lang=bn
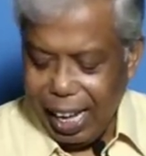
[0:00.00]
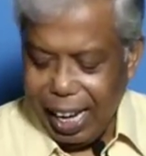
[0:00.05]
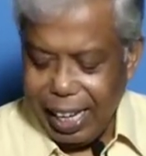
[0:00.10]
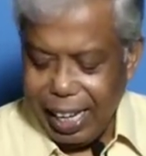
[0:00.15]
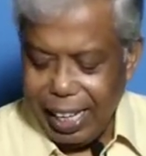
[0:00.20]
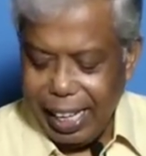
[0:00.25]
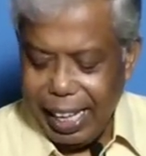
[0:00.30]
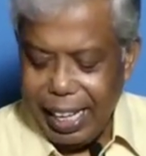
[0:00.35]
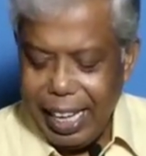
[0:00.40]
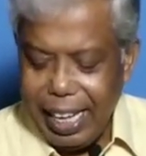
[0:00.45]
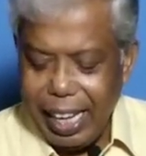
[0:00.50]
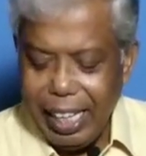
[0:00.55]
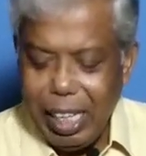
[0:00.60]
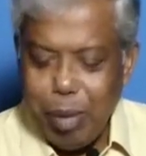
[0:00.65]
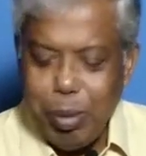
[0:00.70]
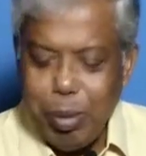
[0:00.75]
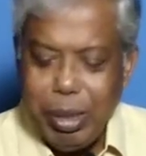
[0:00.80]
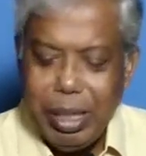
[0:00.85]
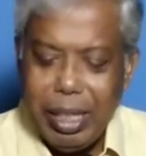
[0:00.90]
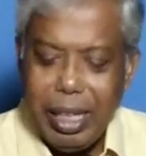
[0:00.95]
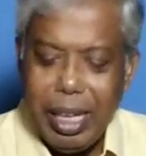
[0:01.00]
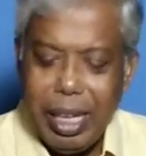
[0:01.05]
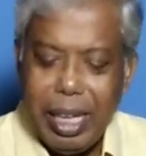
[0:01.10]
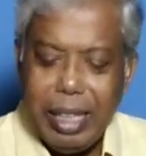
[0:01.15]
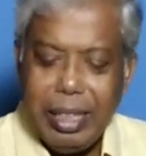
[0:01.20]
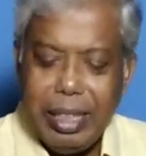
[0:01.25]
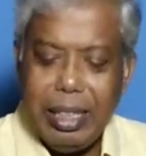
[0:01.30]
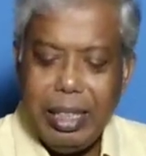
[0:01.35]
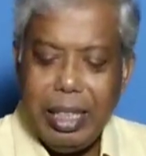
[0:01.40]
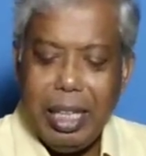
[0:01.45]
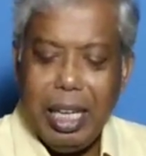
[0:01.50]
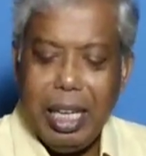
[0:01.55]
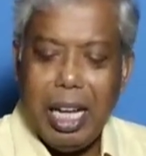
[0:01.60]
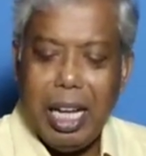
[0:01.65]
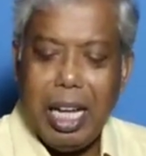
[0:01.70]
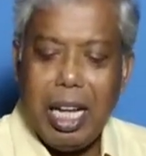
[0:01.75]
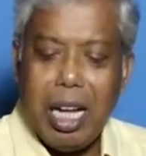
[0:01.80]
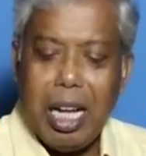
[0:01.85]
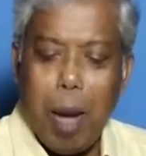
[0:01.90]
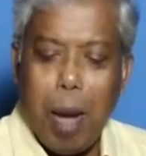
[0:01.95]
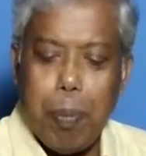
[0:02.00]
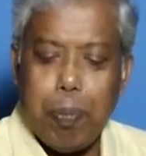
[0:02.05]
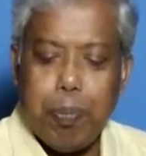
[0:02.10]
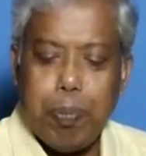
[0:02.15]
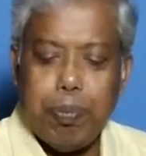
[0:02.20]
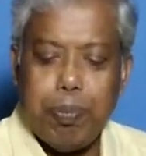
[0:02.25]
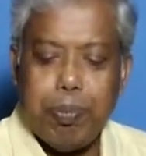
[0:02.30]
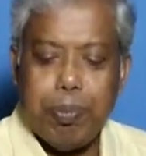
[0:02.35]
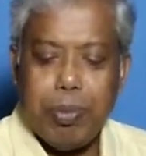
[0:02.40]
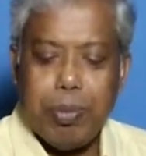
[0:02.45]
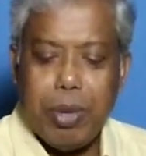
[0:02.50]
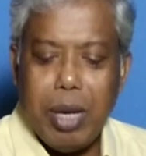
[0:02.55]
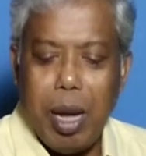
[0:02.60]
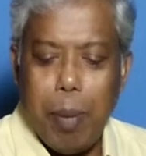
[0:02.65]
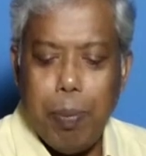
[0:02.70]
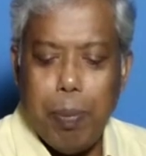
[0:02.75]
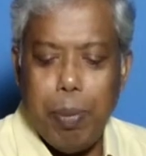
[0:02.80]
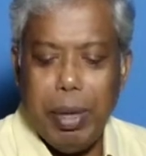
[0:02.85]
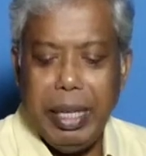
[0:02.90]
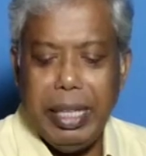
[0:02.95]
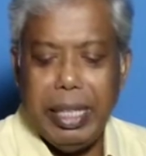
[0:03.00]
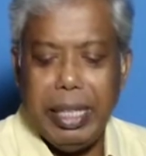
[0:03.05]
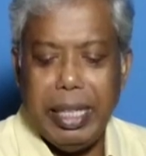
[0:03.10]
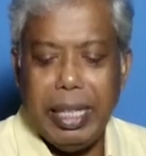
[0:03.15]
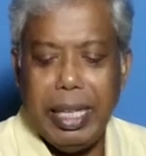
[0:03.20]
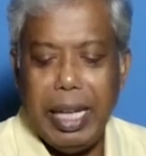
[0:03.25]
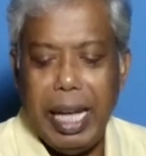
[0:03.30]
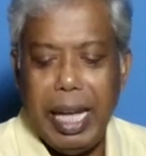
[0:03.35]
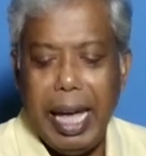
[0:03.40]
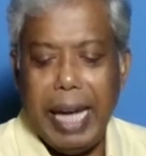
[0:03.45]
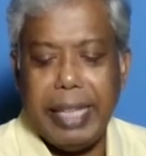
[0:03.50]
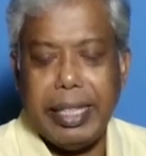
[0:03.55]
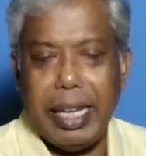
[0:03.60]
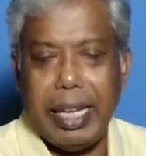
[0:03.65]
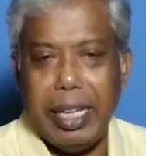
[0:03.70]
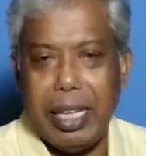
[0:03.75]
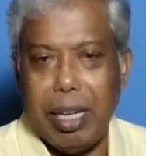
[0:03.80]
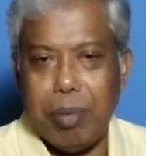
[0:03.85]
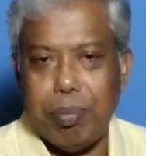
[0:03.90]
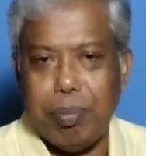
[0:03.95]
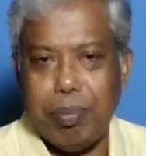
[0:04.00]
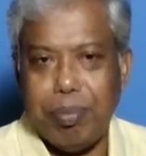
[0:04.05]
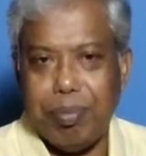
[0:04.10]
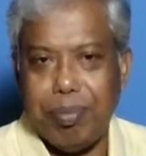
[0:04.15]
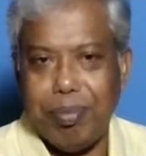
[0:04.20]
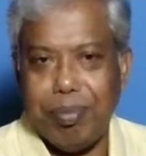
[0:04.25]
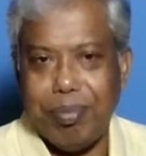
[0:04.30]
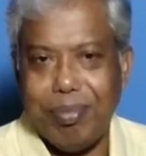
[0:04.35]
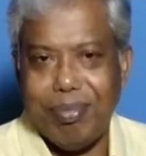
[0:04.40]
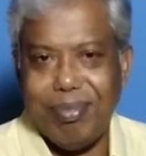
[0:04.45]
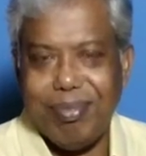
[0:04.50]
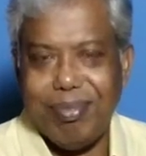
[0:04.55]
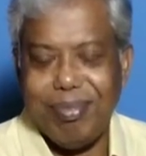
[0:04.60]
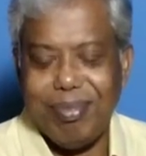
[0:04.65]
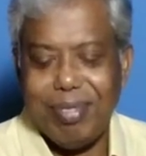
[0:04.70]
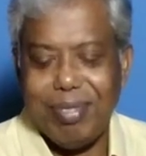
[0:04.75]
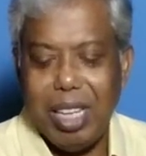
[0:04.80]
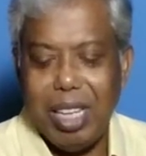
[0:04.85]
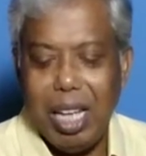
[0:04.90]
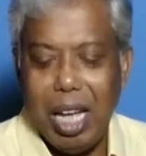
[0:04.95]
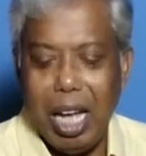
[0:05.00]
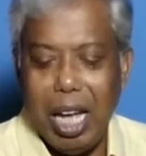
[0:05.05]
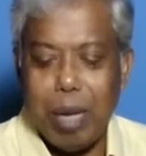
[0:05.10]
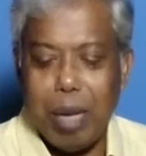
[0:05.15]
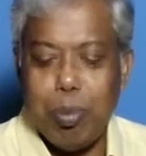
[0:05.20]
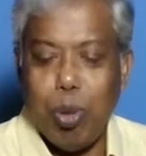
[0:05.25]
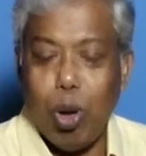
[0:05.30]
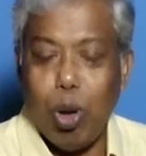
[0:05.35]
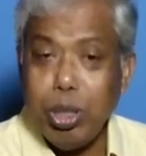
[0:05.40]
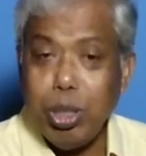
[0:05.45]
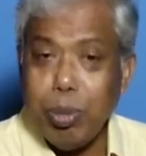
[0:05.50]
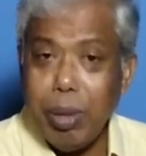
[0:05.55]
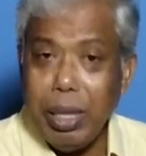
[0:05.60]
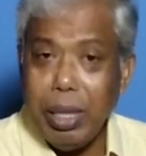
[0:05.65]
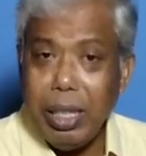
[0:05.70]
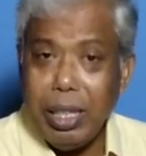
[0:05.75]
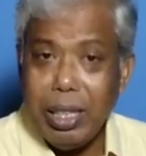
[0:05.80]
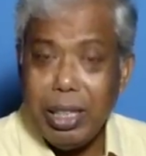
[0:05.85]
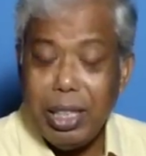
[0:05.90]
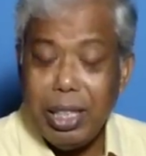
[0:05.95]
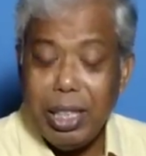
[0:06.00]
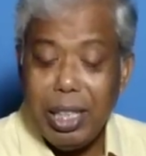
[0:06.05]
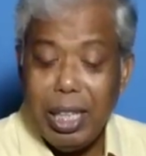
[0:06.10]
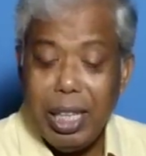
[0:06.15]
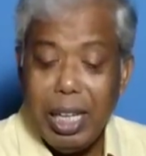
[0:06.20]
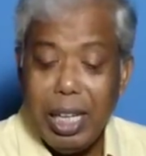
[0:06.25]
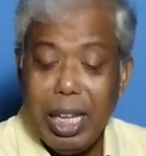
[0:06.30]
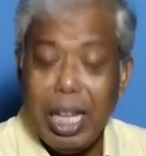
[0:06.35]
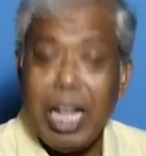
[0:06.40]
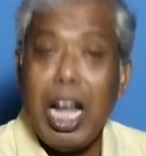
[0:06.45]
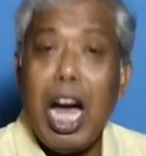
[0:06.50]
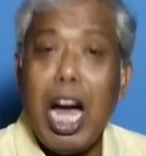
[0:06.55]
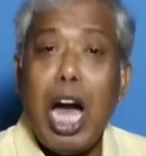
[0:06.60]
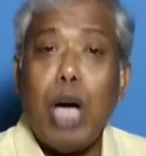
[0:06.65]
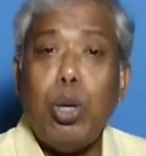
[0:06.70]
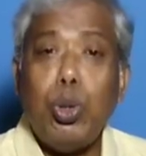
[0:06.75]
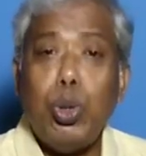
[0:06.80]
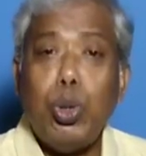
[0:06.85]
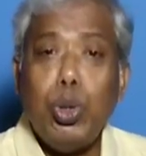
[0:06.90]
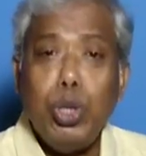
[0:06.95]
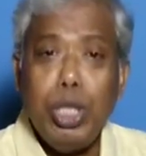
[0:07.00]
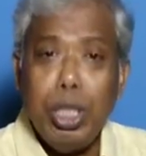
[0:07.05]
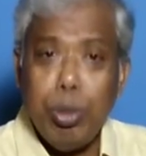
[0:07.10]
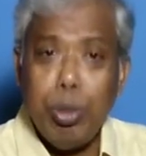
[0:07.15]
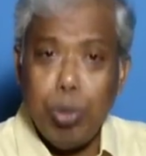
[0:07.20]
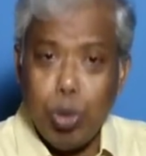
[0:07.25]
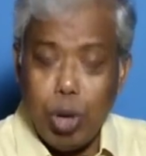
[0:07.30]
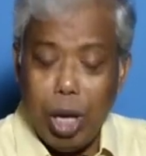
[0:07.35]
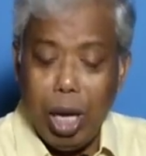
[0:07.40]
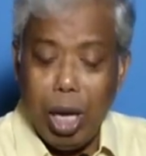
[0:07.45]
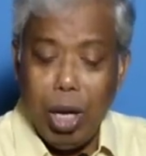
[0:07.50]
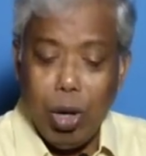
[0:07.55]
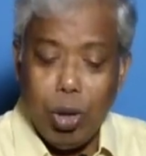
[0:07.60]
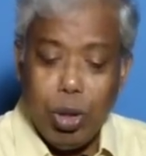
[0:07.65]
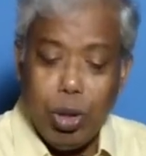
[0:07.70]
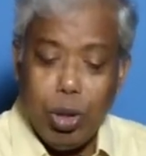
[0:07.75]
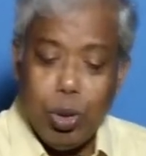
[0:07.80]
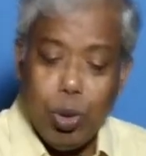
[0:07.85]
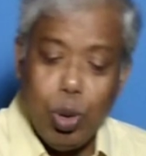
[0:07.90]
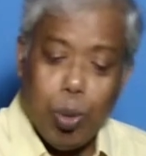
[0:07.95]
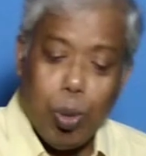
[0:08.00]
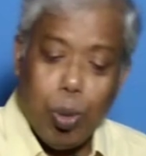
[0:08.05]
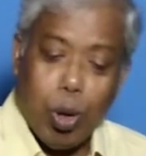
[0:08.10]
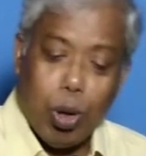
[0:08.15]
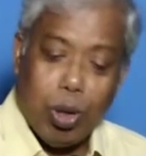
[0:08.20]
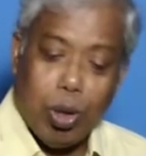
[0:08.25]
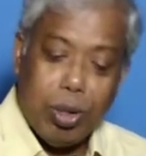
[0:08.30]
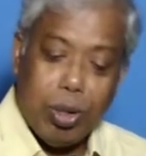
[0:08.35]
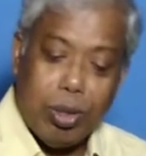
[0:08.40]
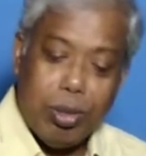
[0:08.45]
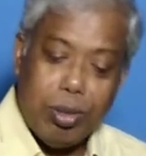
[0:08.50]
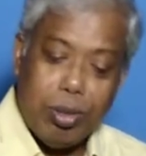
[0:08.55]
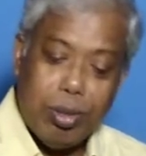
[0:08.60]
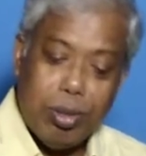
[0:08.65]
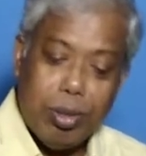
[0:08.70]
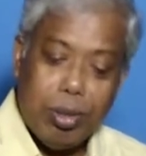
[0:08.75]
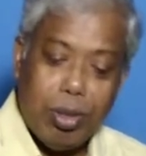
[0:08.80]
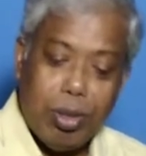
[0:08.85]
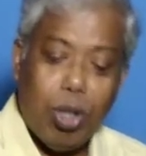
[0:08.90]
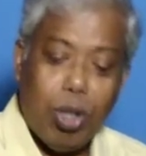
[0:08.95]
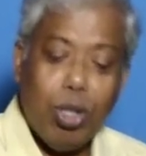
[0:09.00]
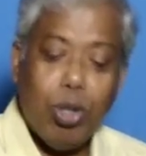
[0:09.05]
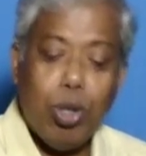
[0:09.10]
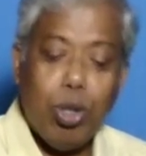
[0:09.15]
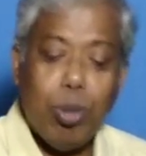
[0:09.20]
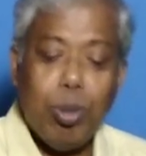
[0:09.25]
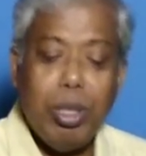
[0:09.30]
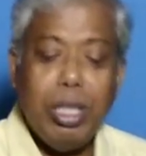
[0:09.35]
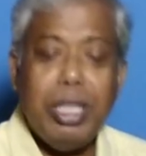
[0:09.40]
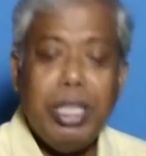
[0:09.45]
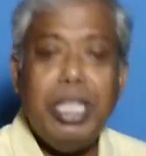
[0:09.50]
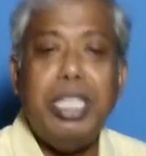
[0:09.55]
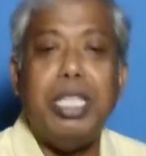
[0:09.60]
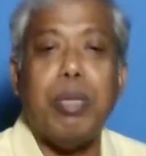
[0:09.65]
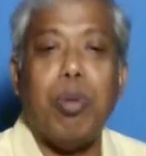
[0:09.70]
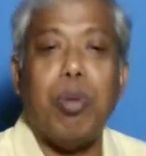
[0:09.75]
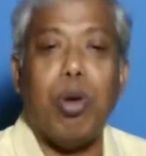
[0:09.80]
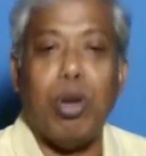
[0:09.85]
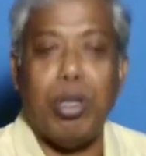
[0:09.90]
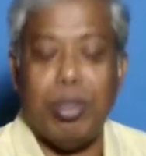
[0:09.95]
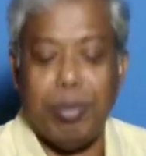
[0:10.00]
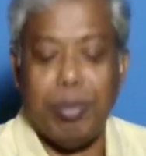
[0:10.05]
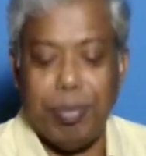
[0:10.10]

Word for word: আর এখানে আমি যেটা দেখাচ্ছি কাপ কাপ মানে একটাই কাপ আর বলস মানে কাগজে মোড়া অনেকগুলো বল অনেকগুলো বলতে তিনটে বল